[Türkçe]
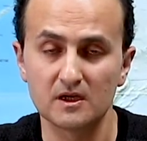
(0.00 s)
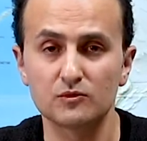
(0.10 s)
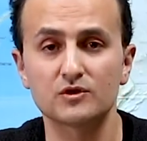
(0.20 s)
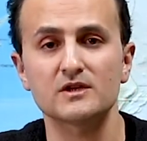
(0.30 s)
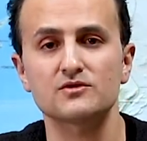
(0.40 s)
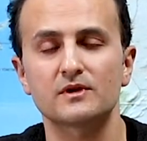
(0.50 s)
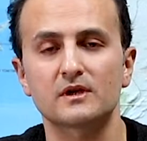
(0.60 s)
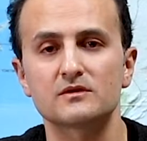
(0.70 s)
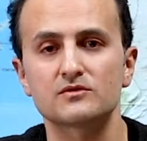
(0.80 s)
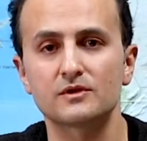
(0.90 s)
Bundan
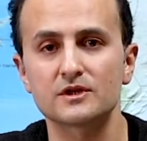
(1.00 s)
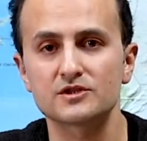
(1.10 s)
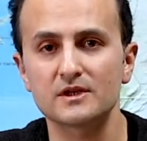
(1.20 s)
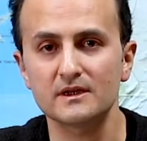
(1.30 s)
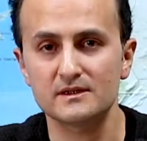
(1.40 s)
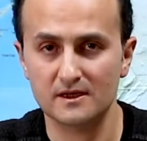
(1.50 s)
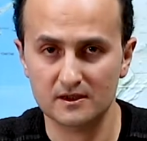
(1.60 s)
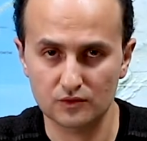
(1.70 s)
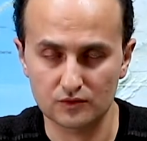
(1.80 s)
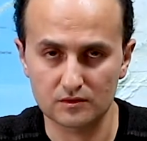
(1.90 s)
sonraki süreçte
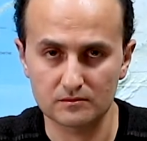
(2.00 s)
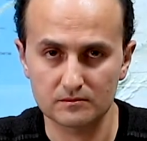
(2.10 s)
senatonun